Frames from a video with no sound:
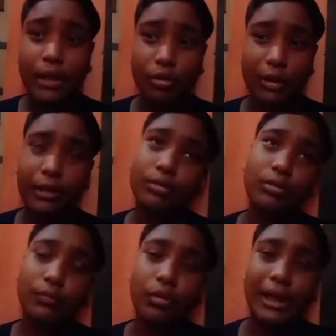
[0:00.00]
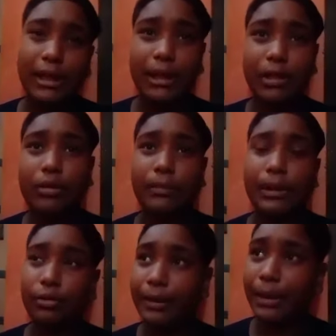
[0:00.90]
तो आई नो वो लेट आ रहा है क्योंकि अभी
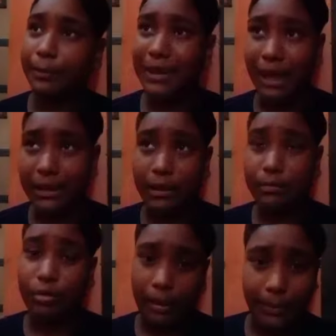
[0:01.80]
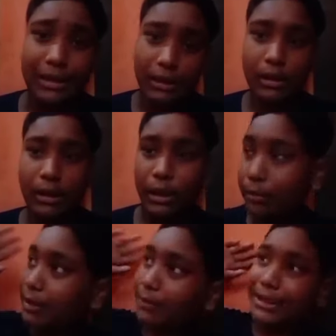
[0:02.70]
देखो मैं अपने नानी के घर में हूँ अभी तक तो
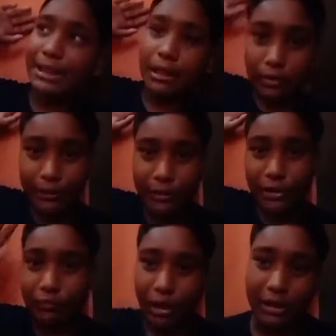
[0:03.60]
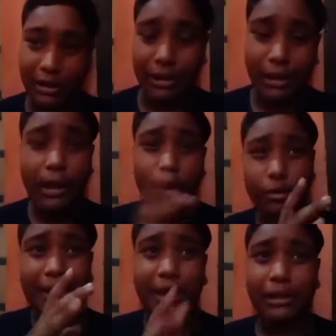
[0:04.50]
मैं यहाँ पर दिख रहा होगा वही वॉल का कलर तो
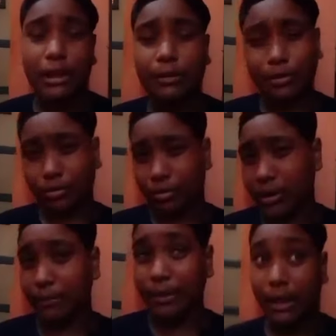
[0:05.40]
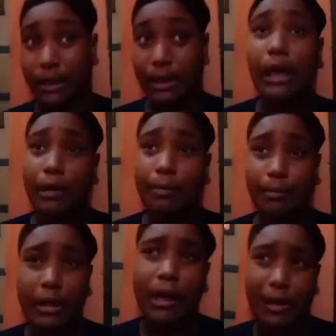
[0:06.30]
मैं नानी के घर में हूँ तो इसलिए मैं नहीं ला
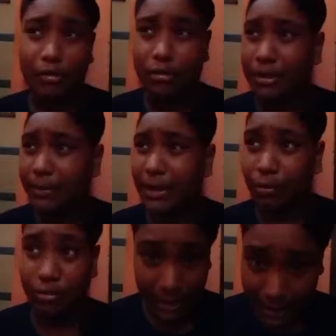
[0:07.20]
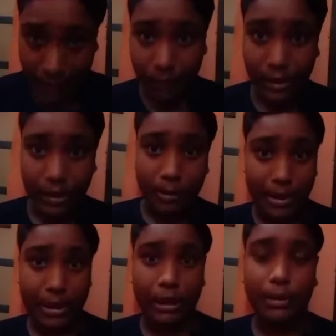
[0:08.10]
ला पा रहा हूँ क्योंकि यहाँ पर राउटर तो नहीं है
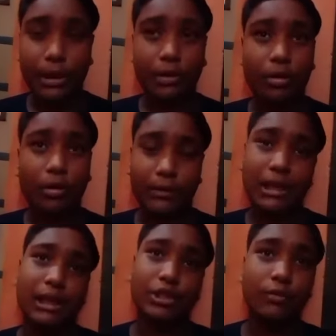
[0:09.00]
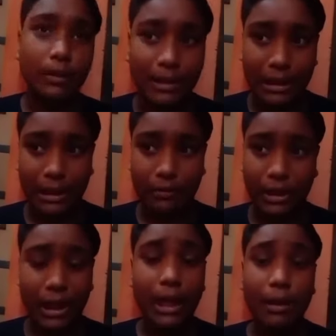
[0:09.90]
मेरे घर में ऑब्वियसली एक जियो फाइबर लगाया हुआ
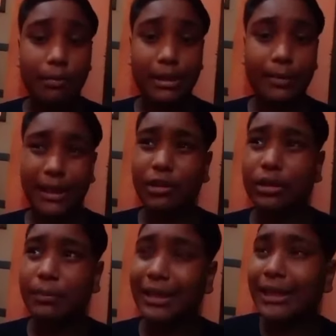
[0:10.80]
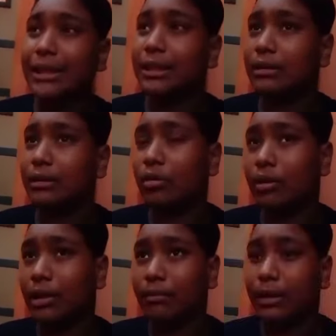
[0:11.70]
है बट यहाँ पर नहीं है और यहाँ पर रहते
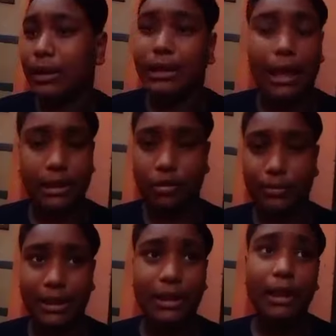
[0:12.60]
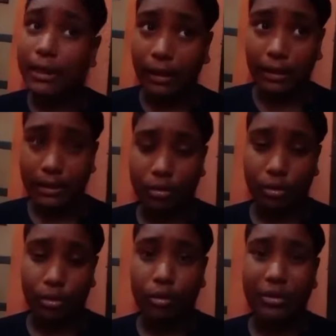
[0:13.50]
कौन है मेरे नानी और मेरे नाना जी
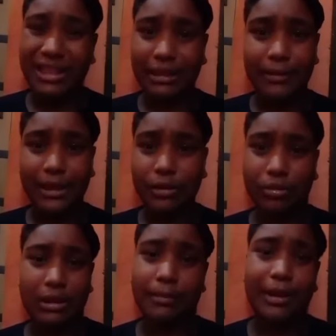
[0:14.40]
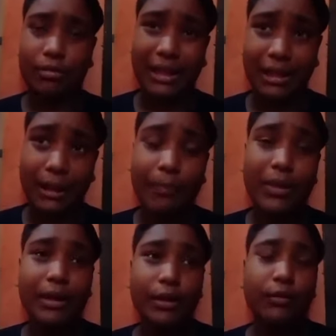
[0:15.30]
तो और कोई रहता भी नहीं है तो उसने यहाँ पर डॉक्टर नहीं लगता है
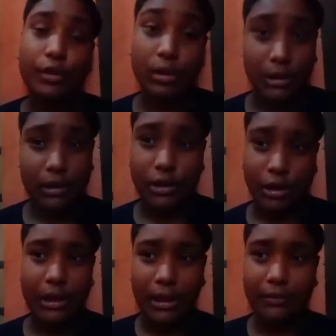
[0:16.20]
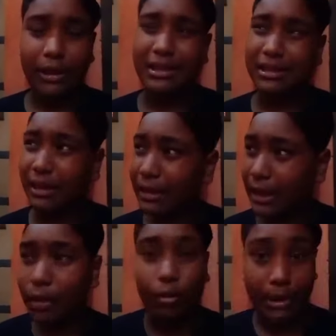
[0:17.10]
तो वीडियो जल्दी से जल्दी आने वाला है
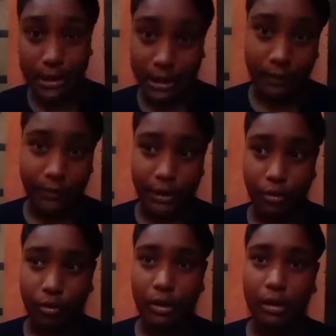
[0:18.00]
संडे को ही आ जाएगा वीडियो